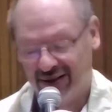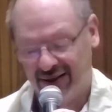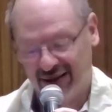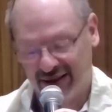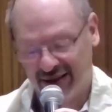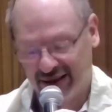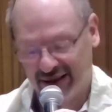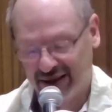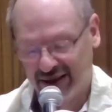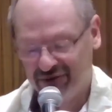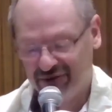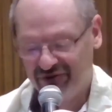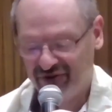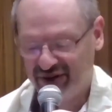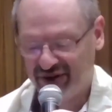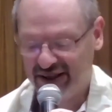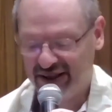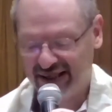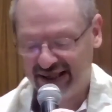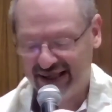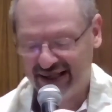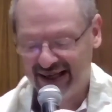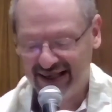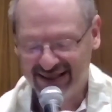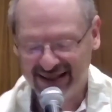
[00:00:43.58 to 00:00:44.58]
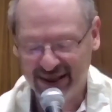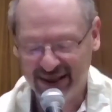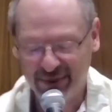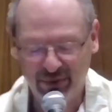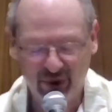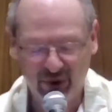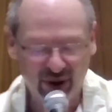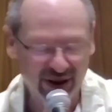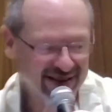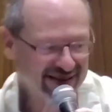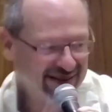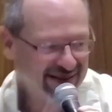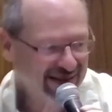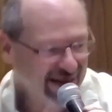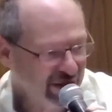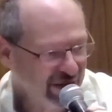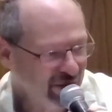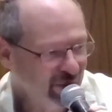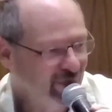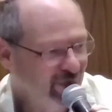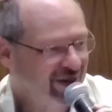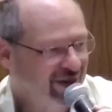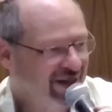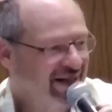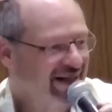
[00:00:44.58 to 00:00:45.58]
enfim, que quer dizer boa ação,
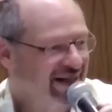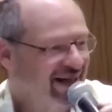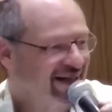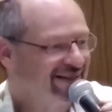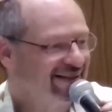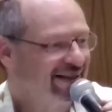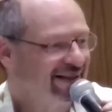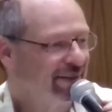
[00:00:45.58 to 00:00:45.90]
que quer dizer